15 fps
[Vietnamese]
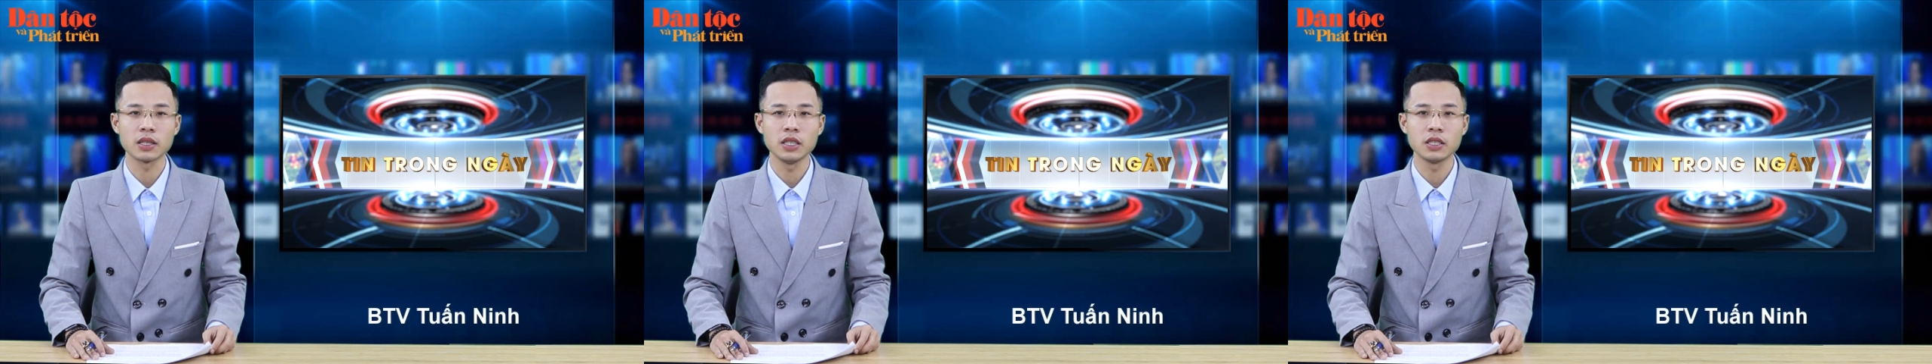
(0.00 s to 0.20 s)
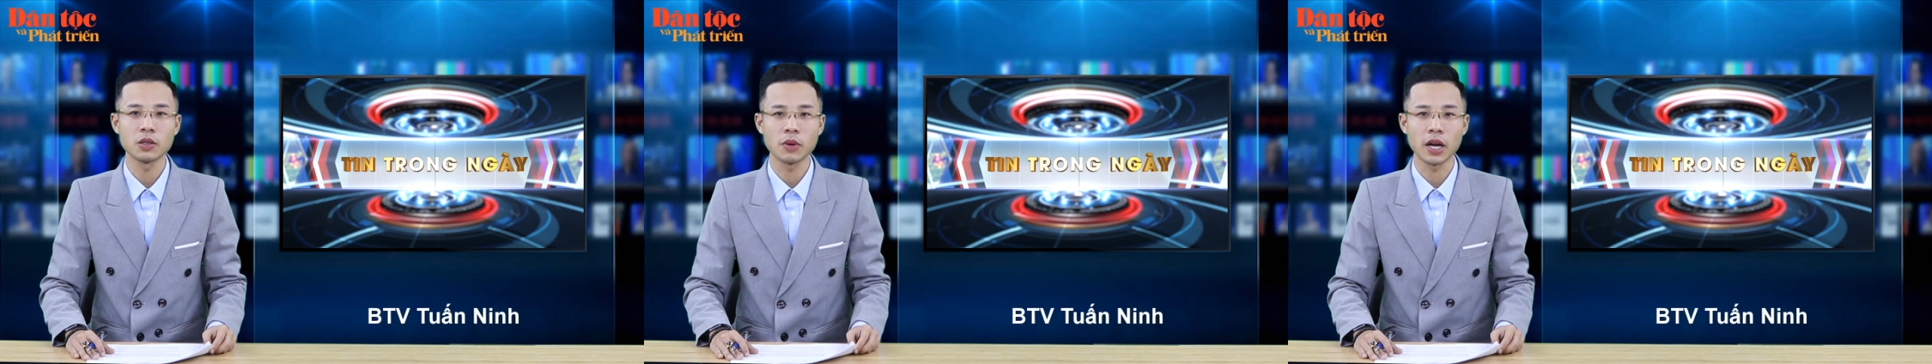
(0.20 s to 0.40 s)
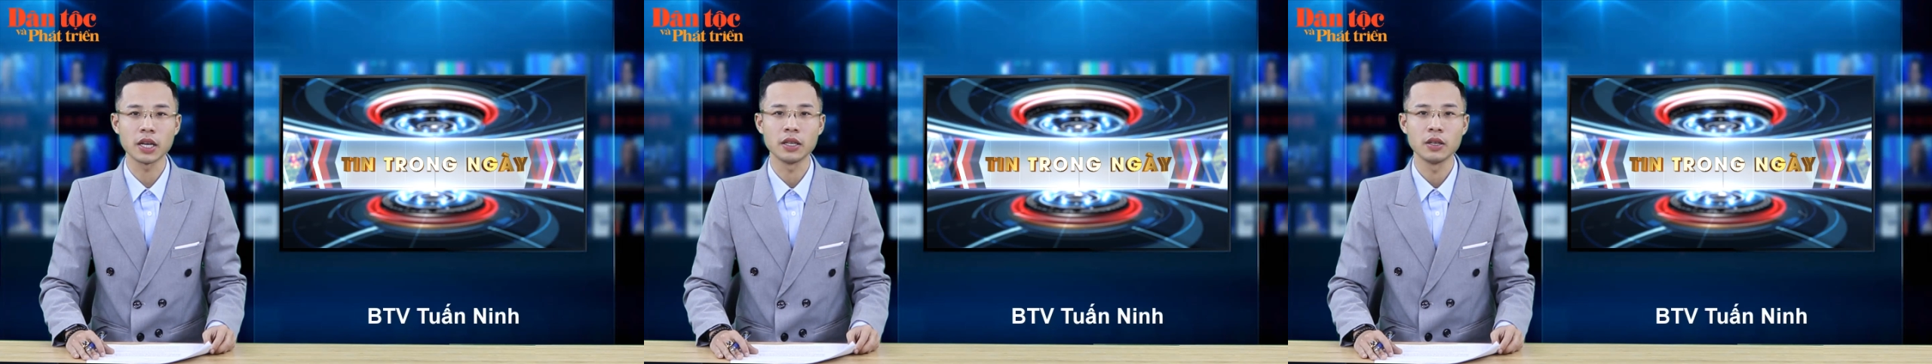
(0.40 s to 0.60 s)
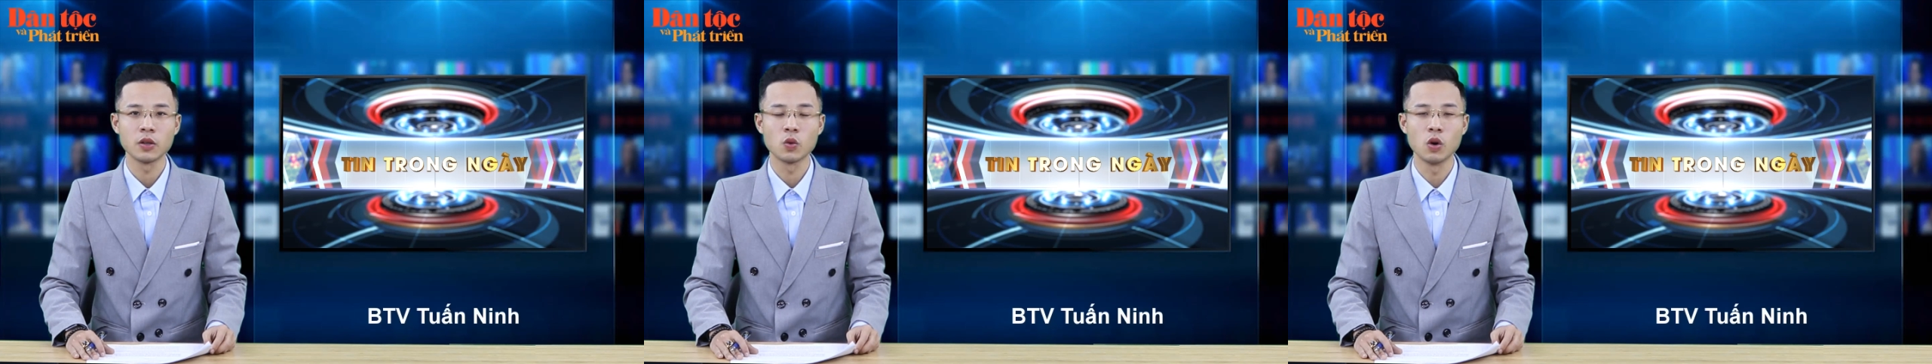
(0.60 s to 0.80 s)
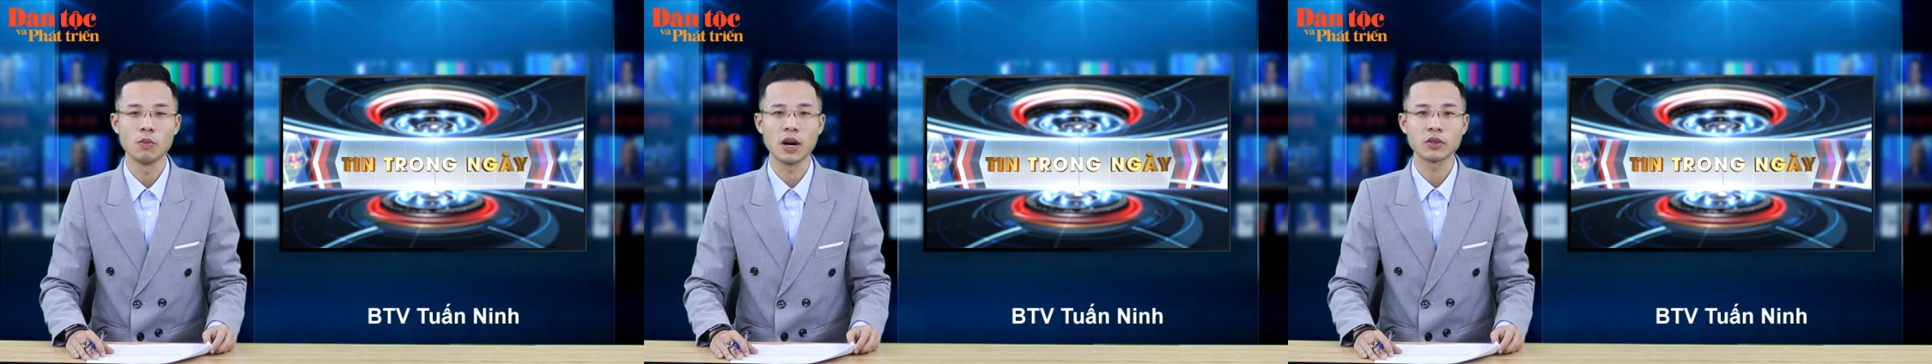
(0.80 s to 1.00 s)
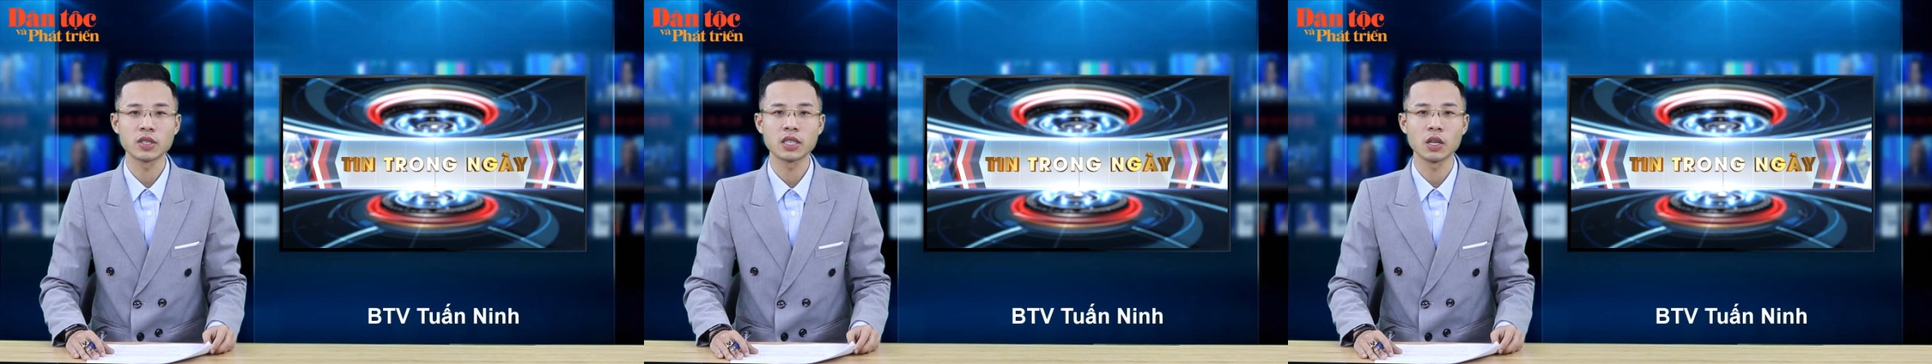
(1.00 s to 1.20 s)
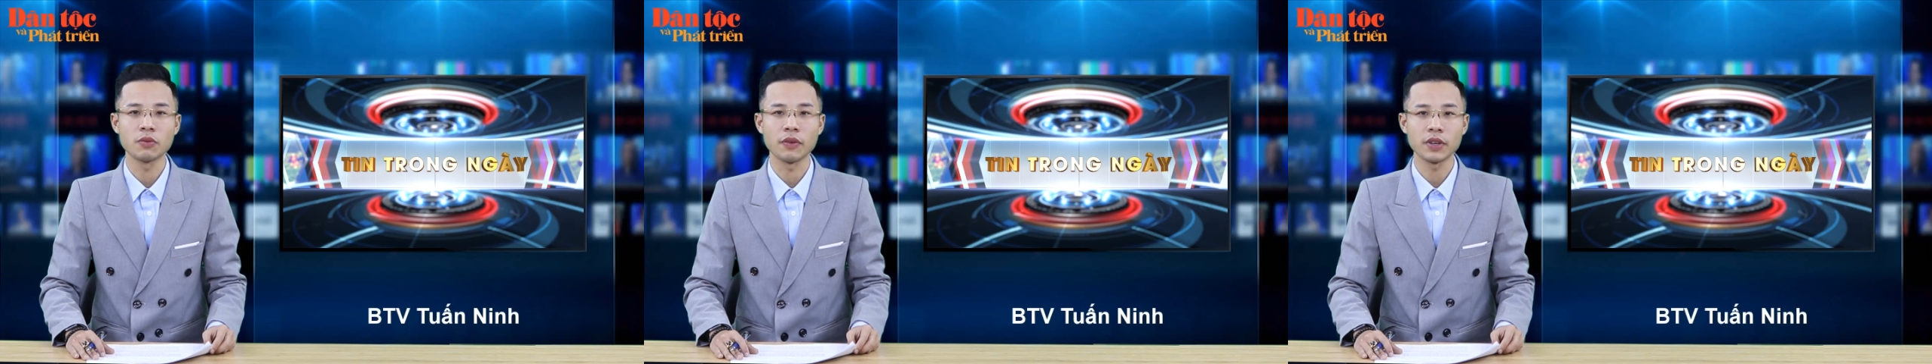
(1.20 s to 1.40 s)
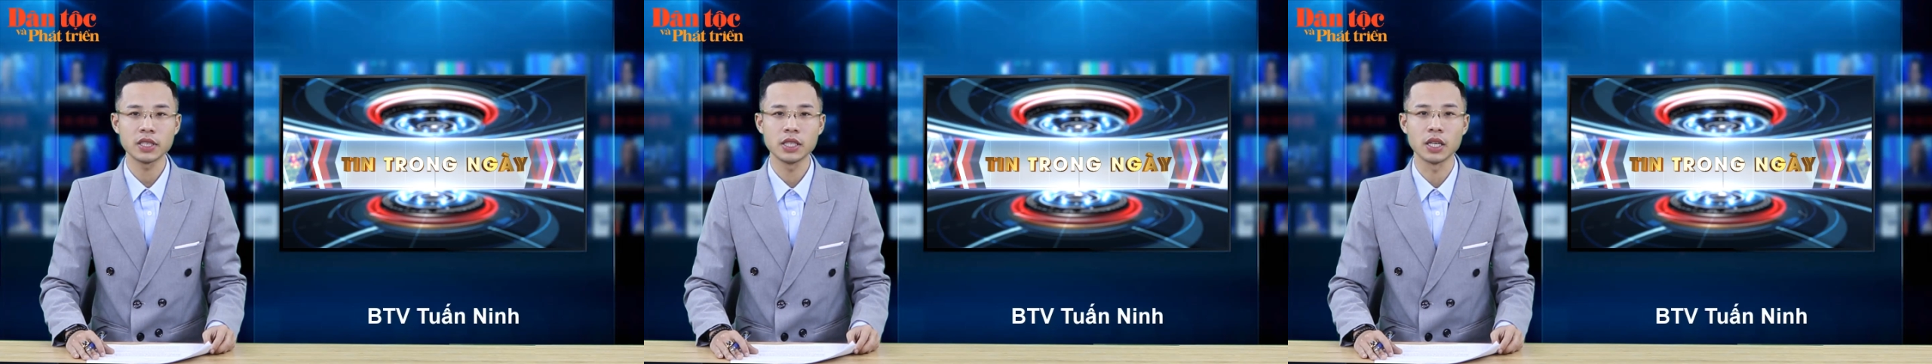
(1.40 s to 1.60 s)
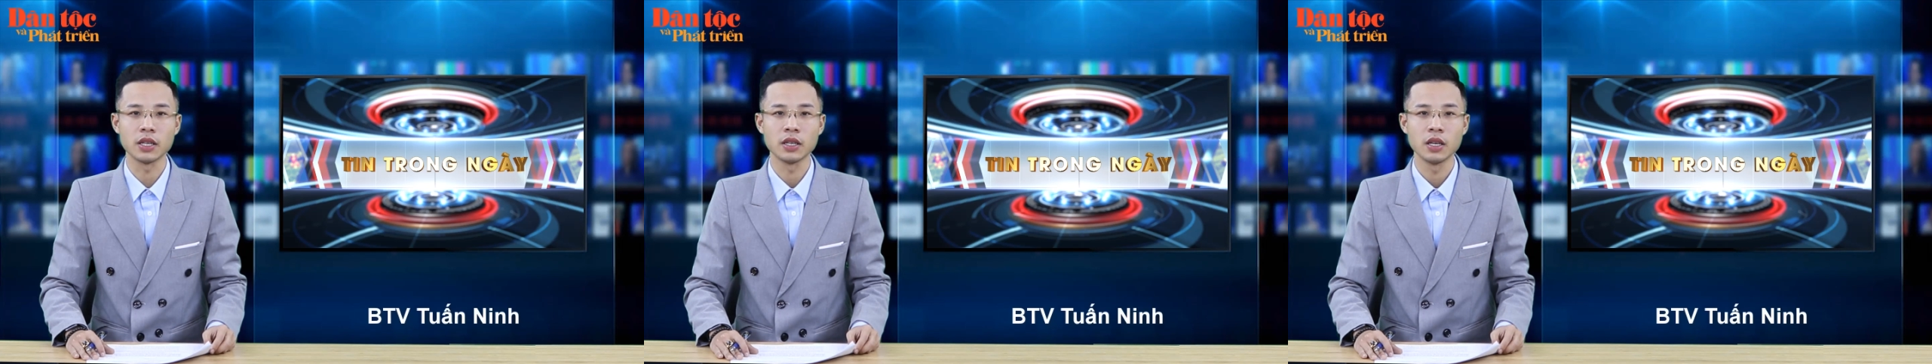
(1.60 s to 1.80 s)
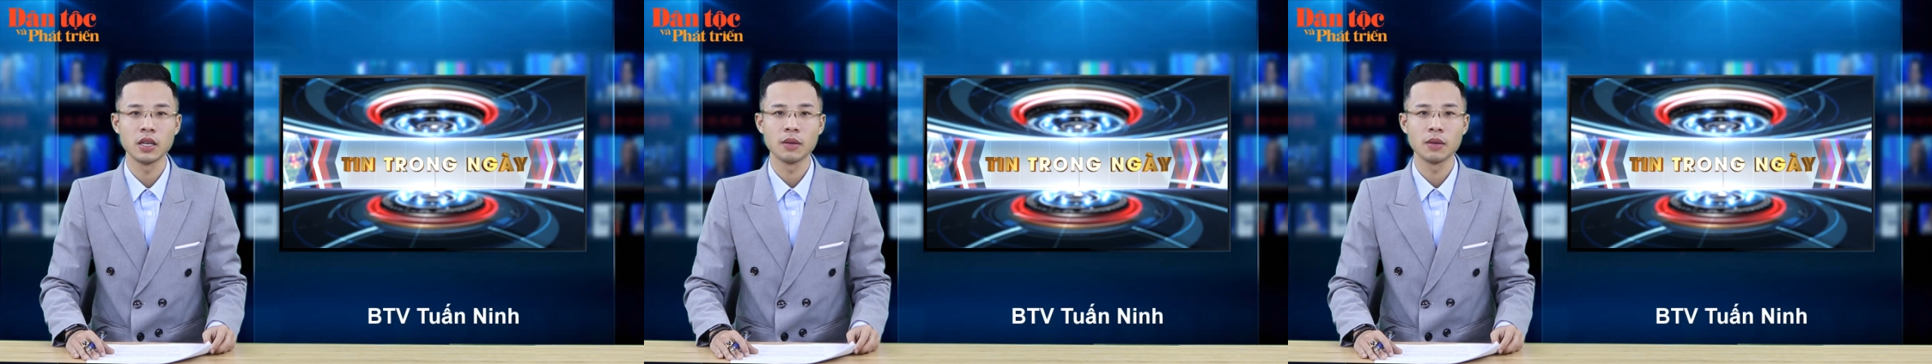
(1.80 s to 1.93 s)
tin trong ngày của báo Dân tộc và Phát triển.